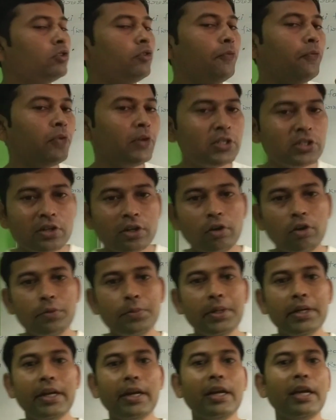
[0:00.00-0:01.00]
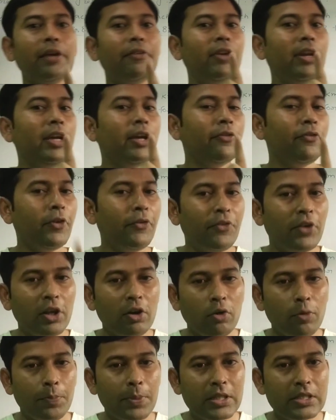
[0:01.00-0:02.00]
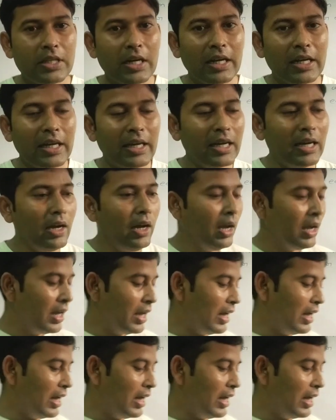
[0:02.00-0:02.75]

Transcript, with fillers: तो फर्स्ट किलोमीटर के लिए फिफ्टीन रुपीज़ लगेगा